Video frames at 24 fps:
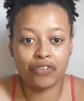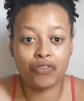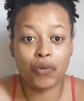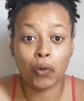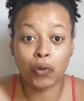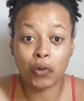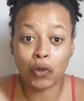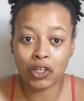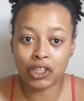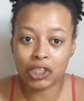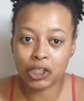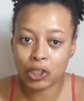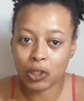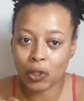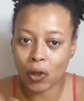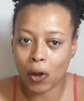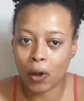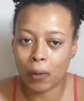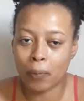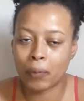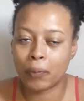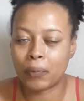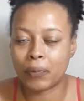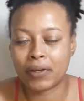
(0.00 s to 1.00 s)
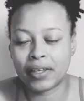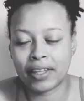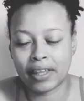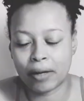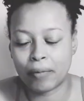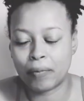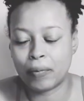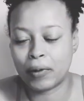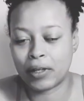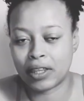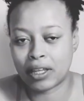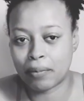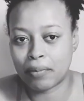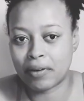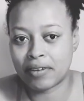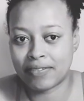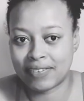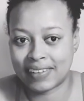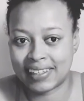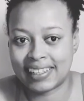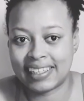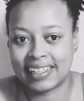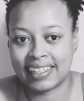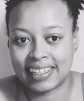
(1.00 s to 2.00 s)
eu tô de top porque tá muito
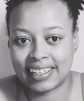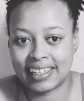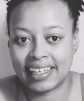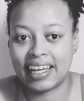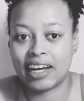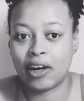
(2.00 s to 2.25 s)
abafado aqui,